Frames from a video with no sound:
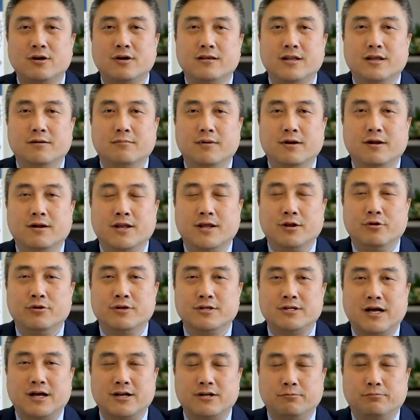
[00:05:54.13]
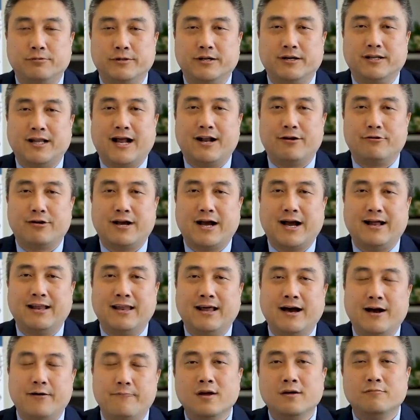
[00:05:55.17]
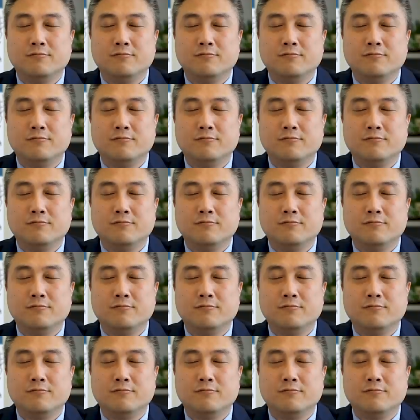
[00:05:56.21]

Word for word: 那么理论上就不能拿绿卡了。